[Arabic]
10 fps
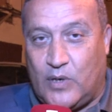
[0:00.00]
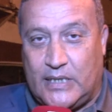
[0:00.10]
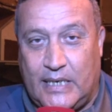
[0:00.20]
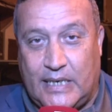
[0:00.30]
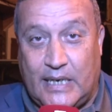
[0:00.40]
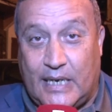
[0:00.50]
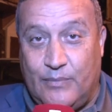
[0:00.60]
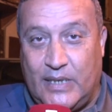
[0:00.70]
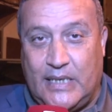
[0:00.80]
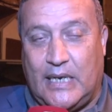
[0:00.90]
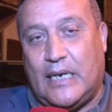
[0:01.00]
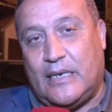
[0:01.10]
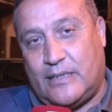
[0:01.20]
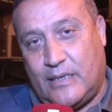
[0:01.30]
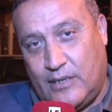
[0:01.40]
كذلك القيمة ديال
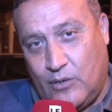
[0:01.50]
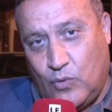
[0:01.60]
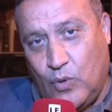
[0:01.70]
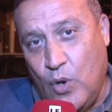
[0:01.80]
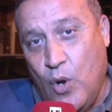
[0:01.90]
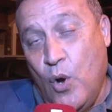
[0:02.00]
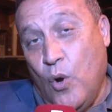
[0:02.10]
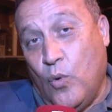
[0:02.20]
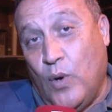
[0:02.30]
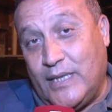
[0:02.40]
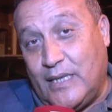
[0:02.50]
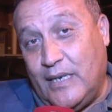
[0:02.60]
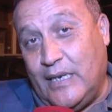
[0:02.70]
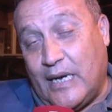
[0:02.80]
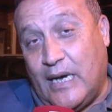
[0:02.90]
العناصر ديالو وهذا
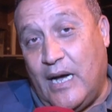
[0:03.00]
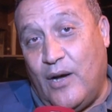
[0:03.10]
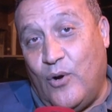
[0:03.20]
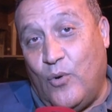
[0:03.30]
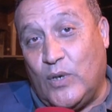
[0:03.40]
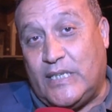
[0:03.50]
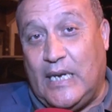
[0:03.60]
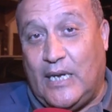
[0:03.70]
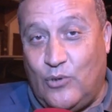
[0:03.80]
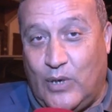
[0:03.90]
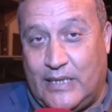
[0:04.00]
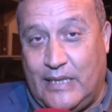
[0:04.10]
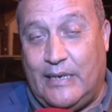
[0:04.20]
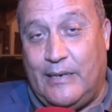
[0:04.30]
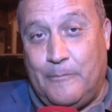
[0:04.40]
اللقاء هو سلاح ذو
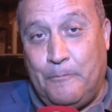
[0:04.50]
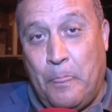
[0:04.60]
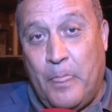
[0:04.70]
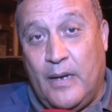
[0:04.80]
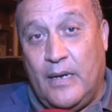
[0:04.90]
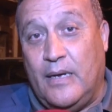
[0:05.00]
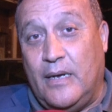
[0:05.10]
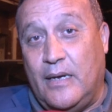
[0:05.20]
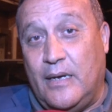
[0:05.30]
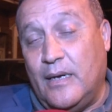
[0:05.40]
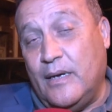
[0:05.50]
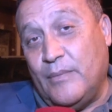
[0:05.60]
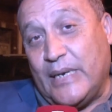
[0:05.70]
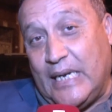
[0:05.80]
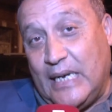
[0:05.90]
حدين آه،
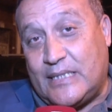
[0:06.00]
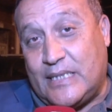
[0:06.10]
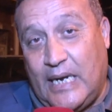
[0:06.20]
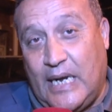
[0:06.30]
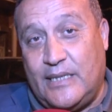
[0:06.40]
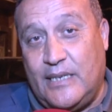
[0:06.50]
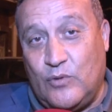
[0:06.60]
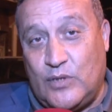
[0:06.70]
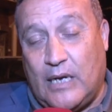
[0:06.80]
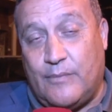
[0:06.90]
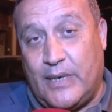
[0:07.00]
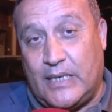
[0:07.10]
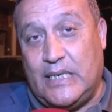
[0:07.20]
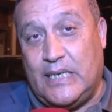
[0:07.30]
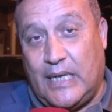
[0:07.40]
من خلال تصريحات ديال المنتخب
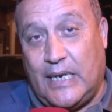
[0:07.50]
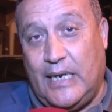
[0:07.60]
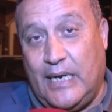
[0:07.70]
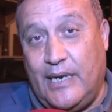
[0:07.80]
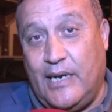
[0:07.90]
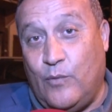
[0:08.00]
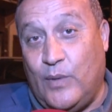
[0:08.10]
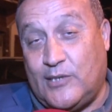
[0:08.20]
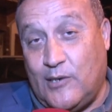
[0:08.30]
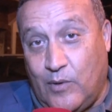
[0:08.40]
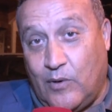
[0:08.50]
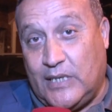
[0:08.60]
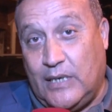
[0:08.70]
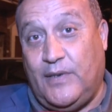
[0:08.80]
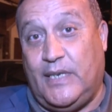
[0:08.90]
البرازيلي ظهر على انهم حتى هما
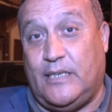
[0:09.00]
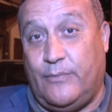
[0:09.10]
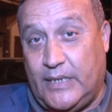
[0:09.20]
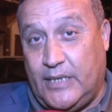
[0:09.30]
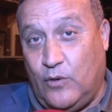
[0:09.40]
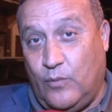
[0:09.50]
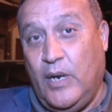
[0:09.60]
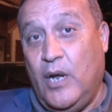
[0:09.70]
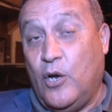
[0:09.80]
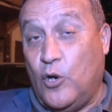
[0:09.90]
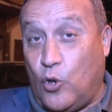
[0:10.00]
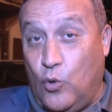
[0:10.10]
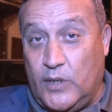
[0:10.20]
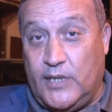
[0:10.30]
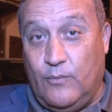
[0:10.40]
واضعين في الحسابات ديالهم
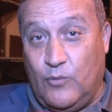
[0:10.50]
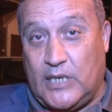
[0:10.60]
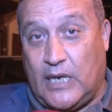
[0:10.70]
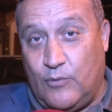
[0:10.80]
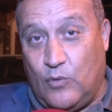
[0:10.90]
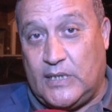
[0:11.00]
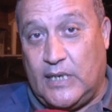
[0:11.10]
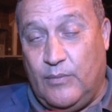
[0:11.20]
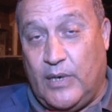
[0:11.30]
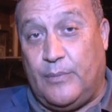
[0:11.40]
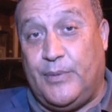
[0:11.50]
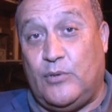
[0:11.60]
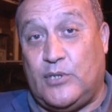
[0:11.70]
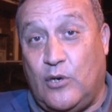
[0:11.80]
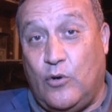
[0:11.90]
القوه ديال المنتخب الوطني المغربي
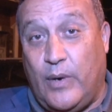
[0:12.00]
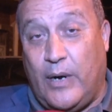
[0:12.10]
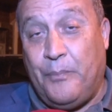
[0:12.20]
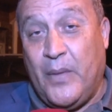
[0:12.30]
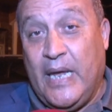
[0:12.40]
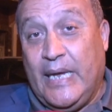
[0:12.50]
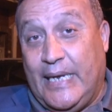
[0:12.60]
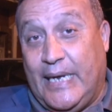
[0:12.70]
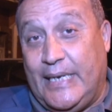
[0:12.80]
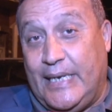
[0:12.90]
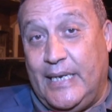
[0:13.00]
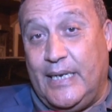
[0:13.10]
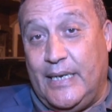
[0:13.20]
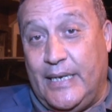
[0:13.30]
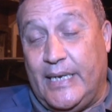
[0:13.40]
وحتى هما
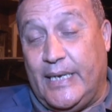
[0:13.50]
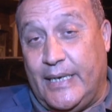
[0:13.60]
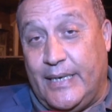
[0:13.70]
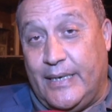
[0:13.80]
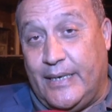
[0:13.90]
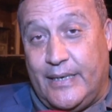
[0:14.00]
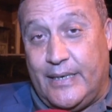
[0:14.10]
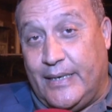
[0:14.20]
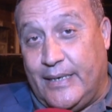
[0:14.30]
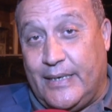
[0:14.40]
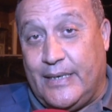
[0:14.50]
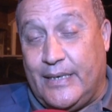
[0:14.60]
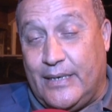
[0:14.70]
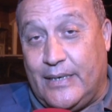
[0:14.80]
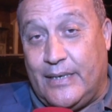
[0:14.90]
يعني
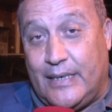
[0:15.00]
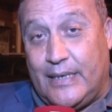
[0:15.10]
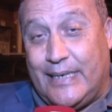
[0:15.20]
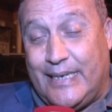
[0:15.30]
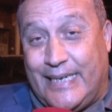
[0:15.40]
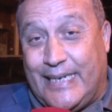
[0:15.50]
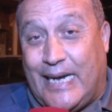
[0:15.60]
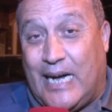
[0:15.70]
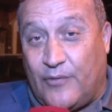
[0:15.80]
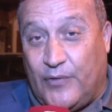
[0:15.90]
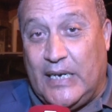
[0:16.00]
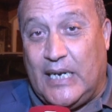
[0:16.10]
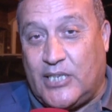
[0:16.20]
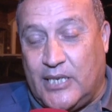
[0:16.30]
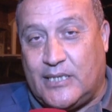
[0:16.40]
آه، عارفين
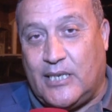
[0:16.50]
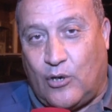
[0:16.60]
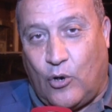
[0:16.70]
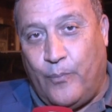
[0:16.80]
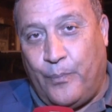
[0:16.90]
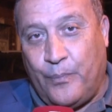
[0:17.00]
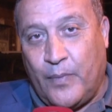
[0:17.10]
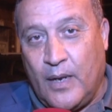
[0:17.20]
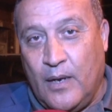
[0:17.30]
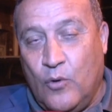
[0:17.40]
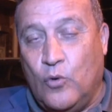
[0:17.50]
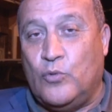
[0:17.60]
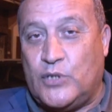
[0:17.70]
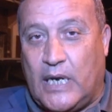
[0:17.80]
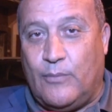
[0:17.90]
اش كينتظرهم
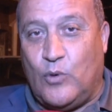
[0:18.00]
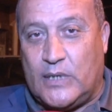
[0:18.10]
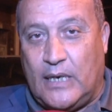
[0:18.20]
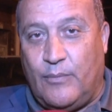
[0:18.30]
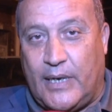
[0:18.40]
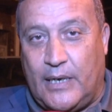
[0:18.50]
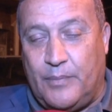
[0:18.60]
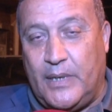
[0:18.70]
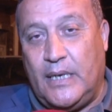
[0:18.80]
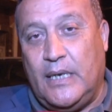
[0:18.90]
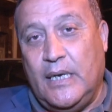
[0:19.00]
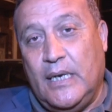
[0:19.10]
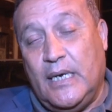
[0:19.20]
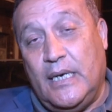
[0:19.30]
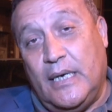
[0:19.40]
والمنتخب الوطني المغربي
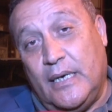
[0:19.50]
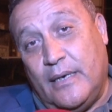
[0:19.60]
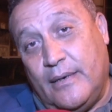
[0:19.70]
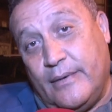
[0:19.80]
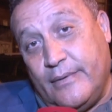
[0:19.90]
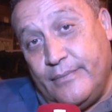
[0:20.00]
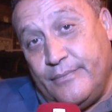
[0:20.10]
آه،